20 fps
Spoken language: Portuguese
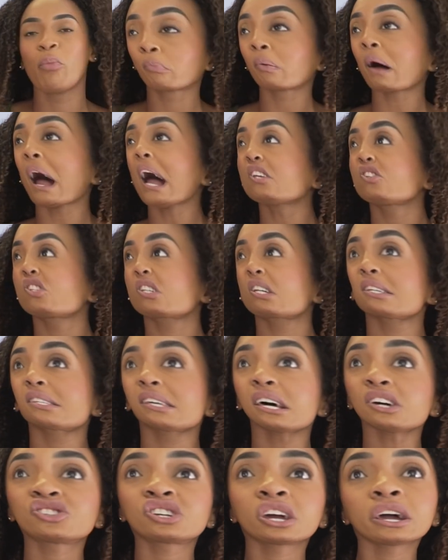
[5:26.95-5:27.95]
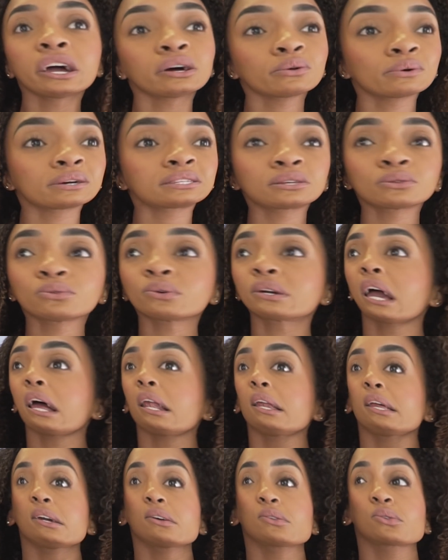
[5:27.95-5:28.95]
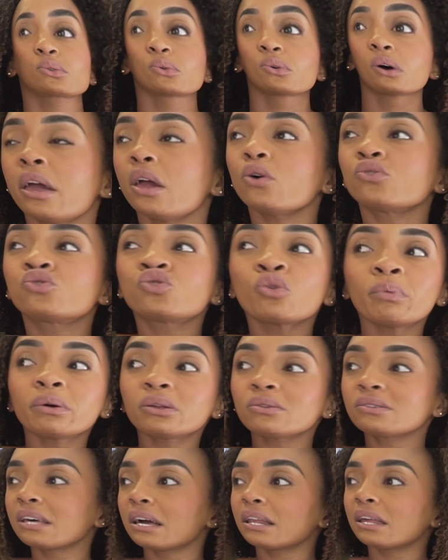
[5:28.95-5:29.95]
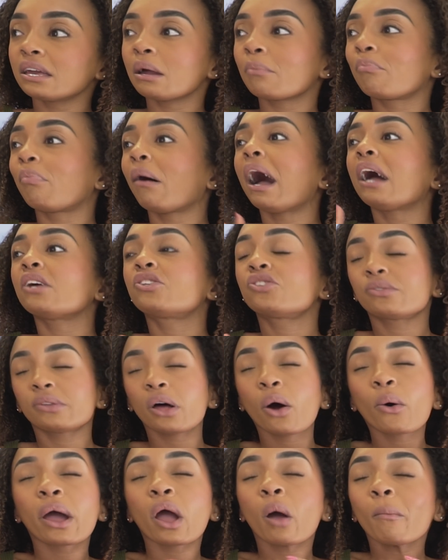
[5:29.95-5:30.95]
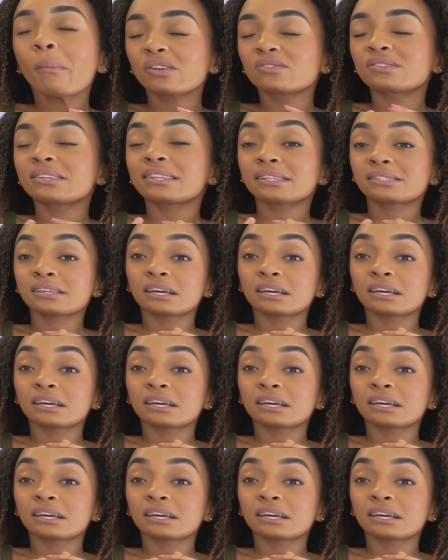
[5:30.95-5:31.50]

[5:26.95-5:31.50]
Paty, que exagero, esse look é lindo. Eu super usaria, Paty. Não, realmente, você tá